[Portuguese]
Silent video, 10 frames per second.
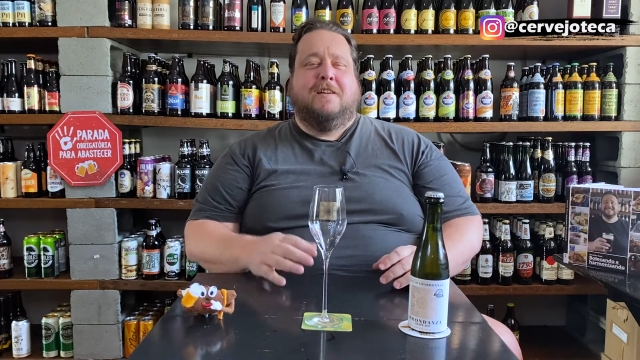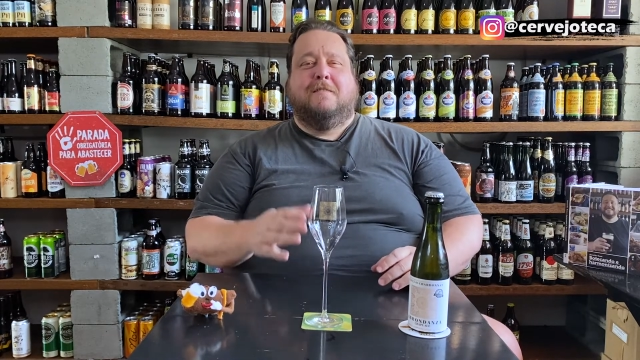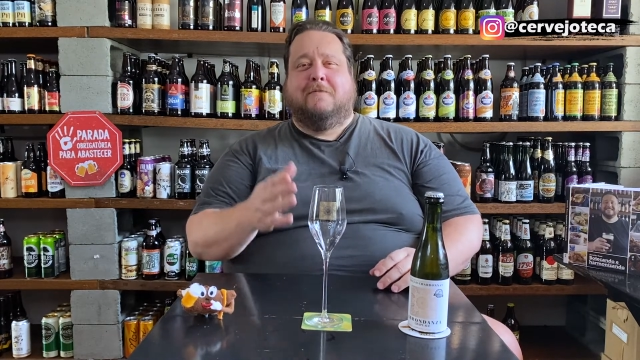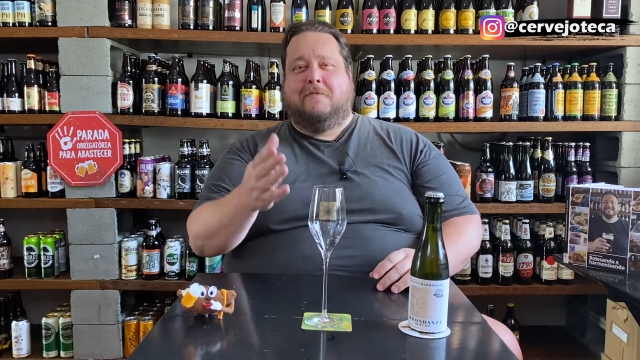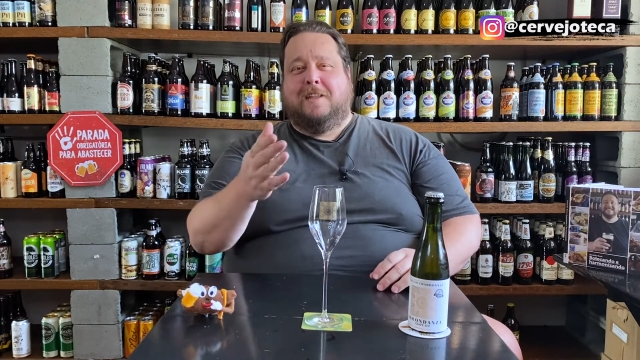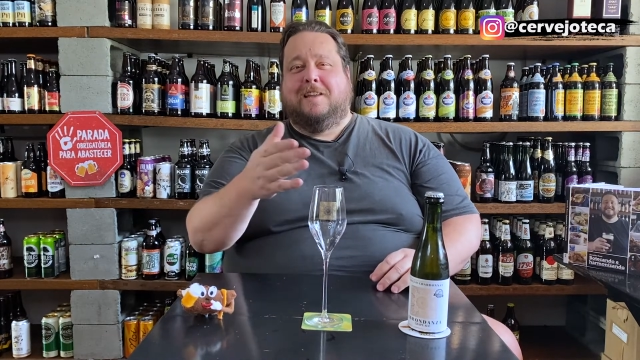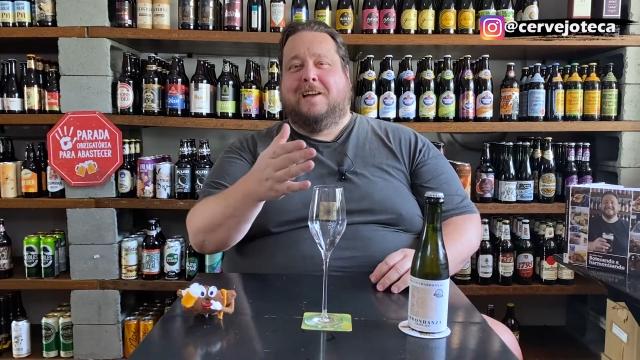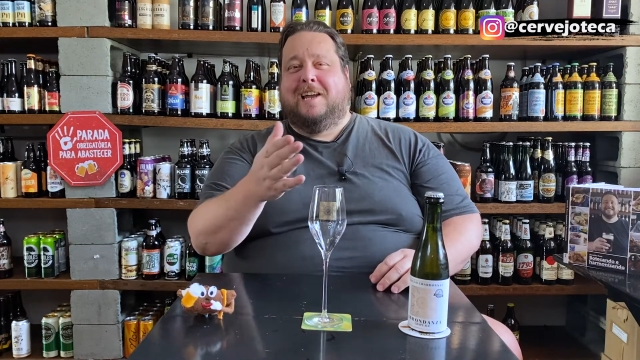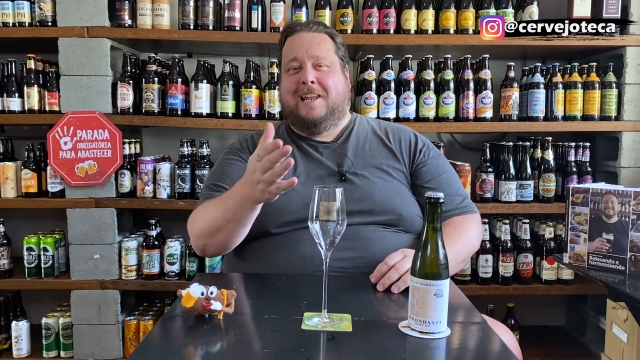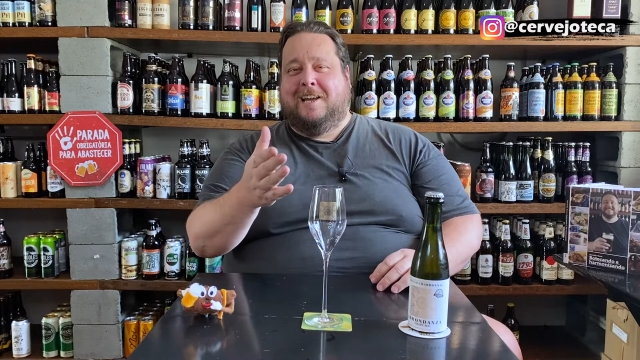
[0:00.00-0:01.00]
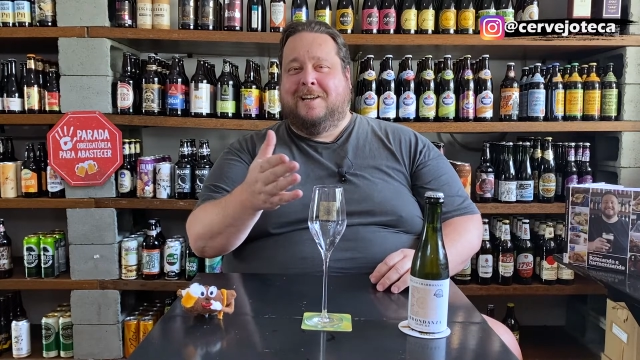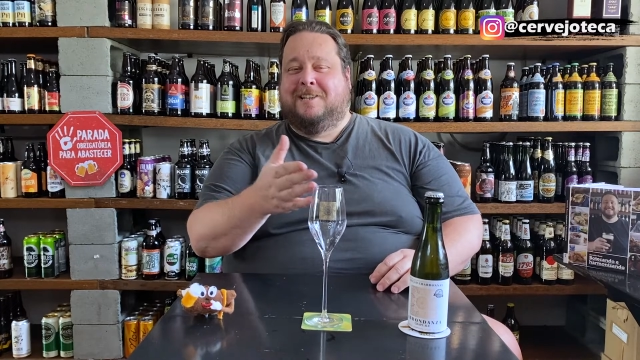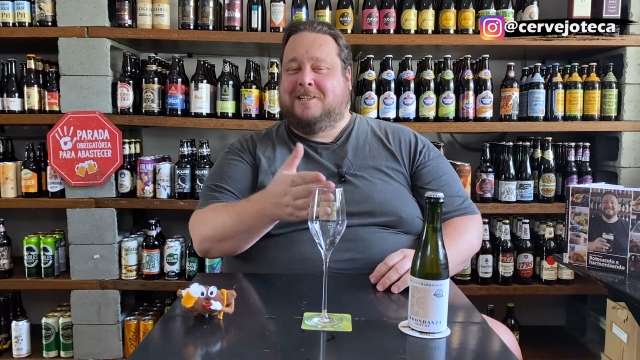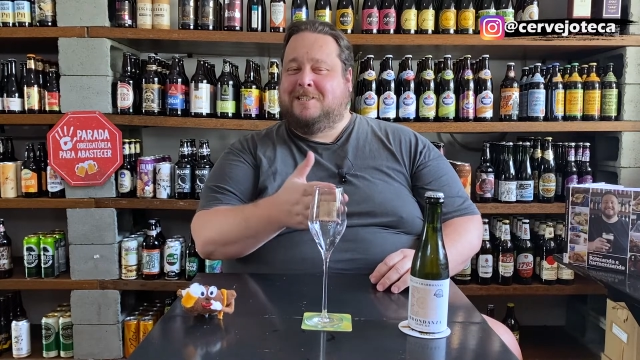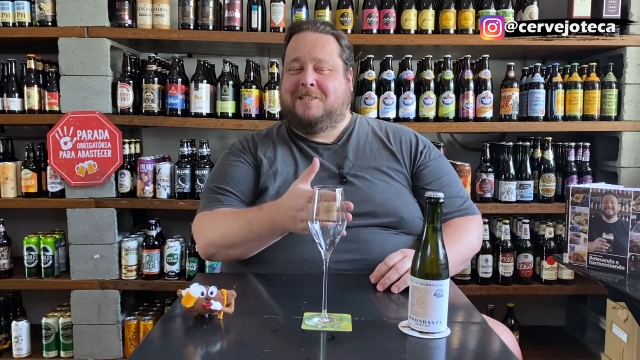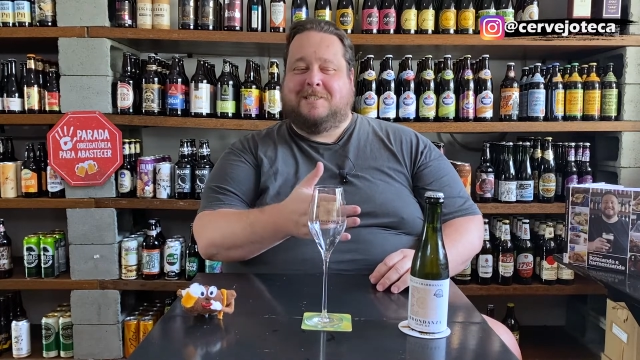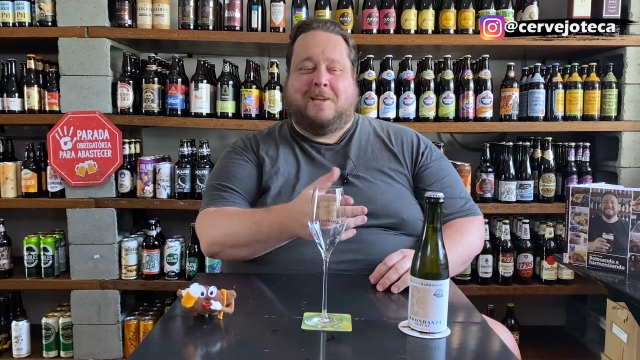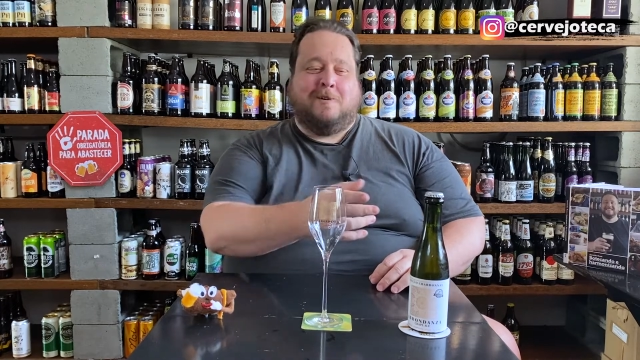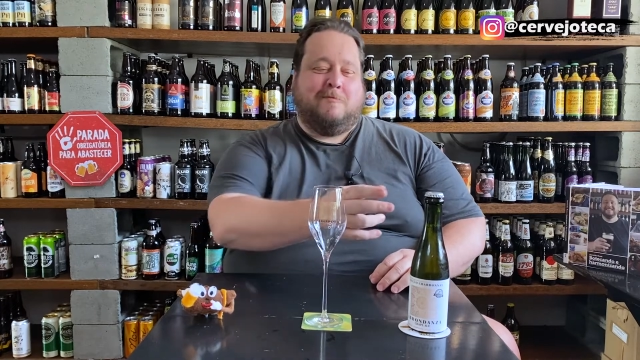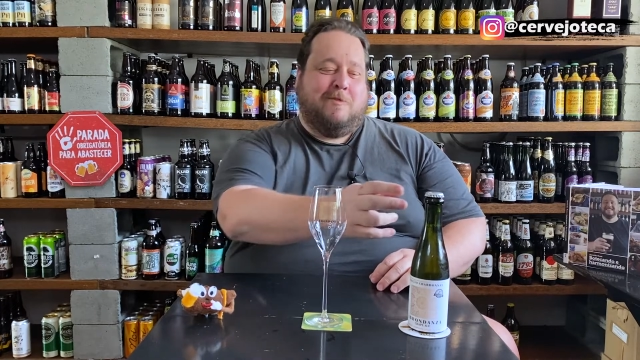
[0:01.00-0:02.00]
fina, elegante e
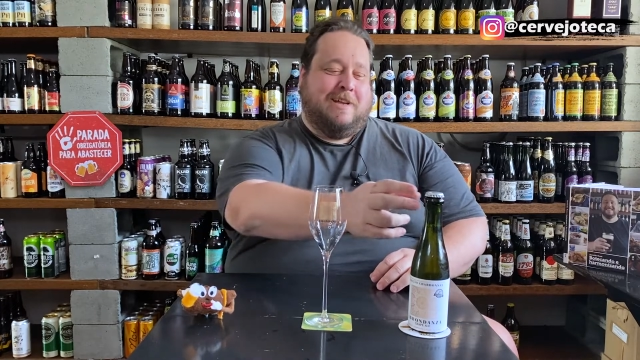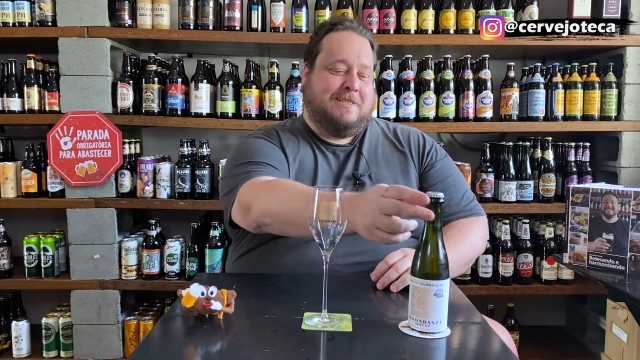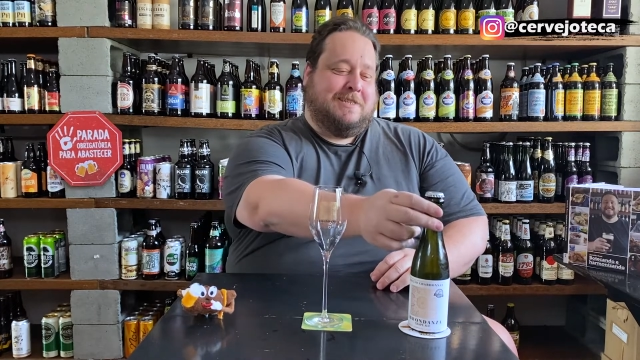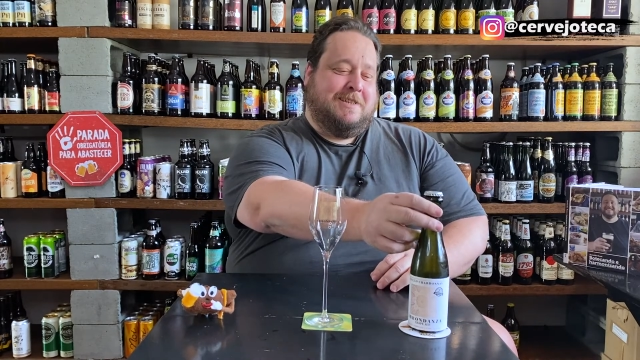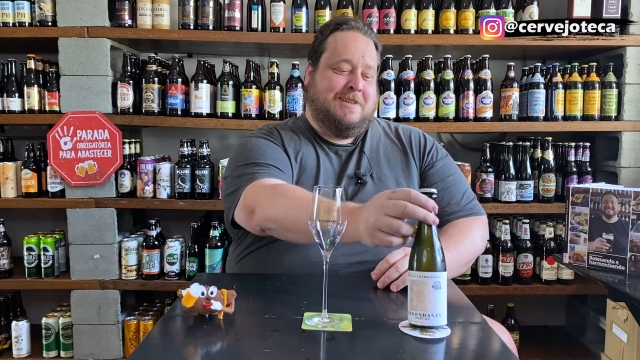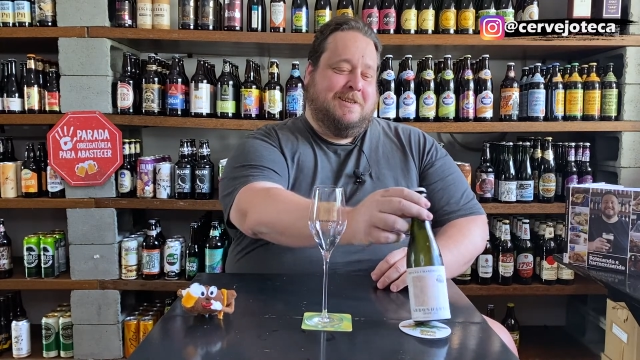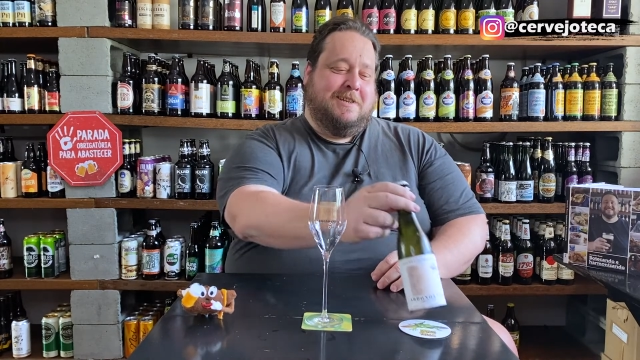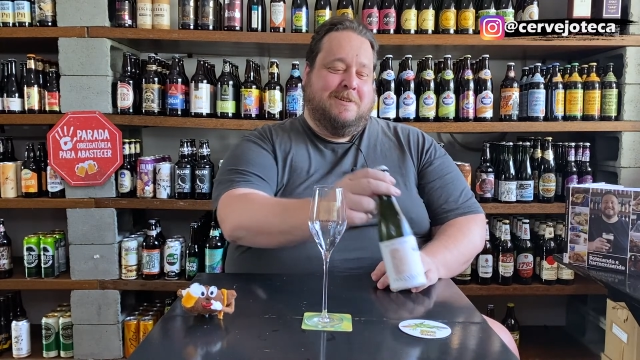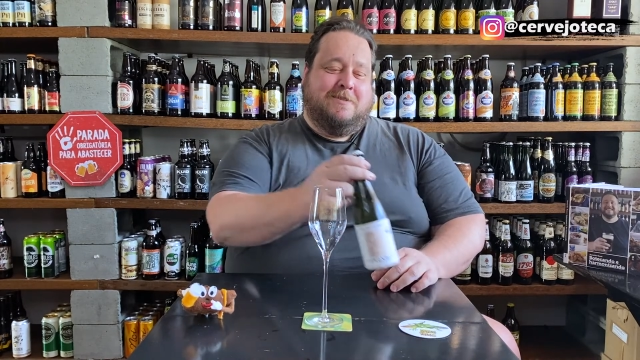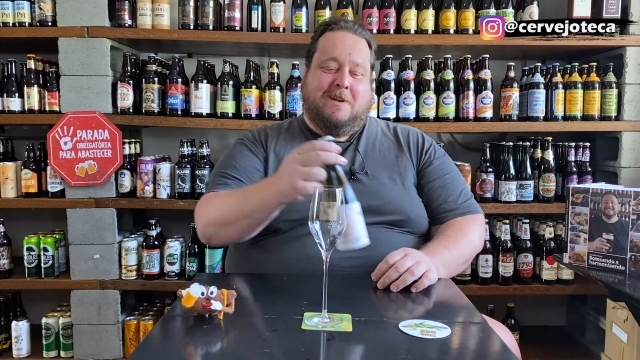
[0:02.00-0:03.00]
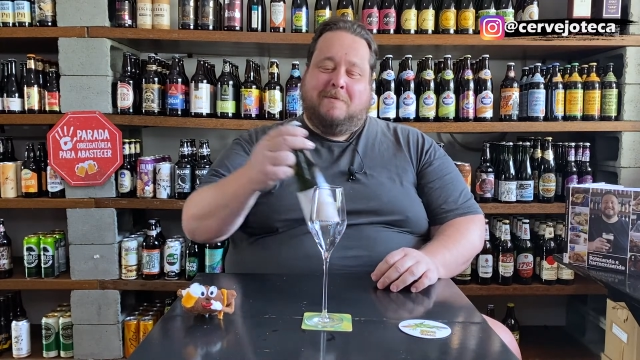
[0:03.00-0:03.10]
sincera como essa. Olha que